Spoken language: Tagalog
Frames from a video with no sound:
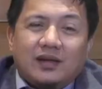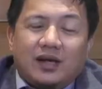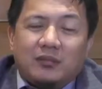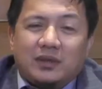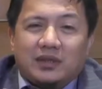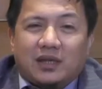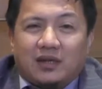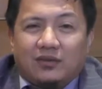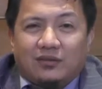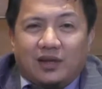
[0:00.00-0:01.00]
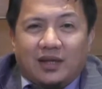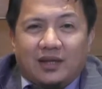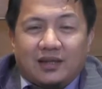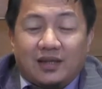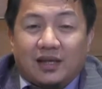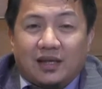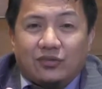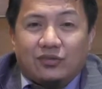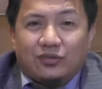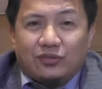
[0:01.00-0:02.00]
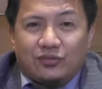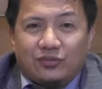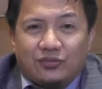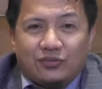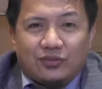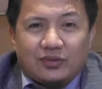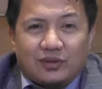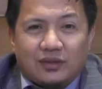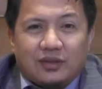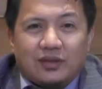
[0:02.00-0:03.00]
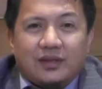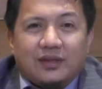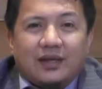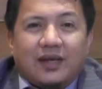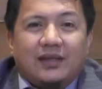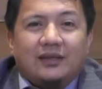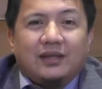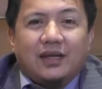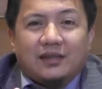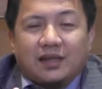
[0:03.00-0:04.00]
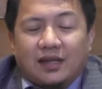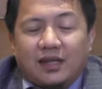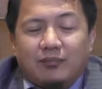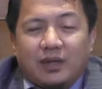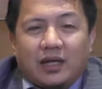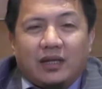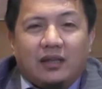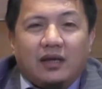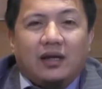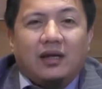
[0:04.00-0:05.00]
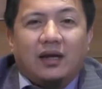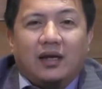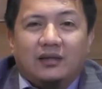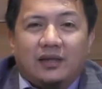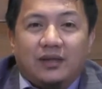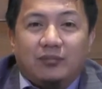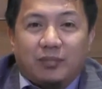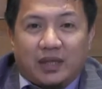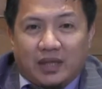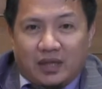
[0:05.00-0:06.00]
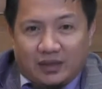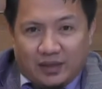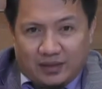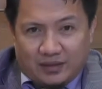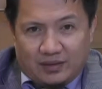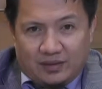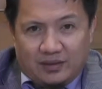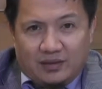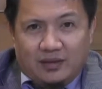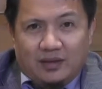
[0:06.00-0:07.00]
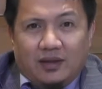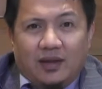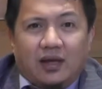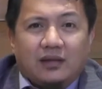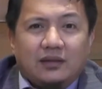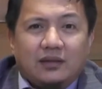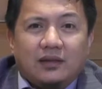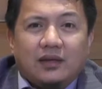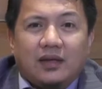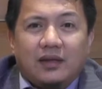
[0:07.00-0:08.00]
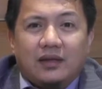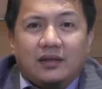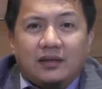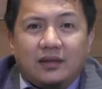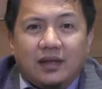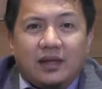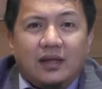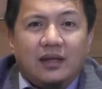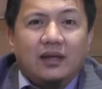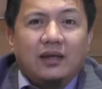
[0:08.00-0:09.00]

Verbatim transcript: habang tayo ay nagayuno, ay tinatanggap ng Allah ang ating panalangin at hindi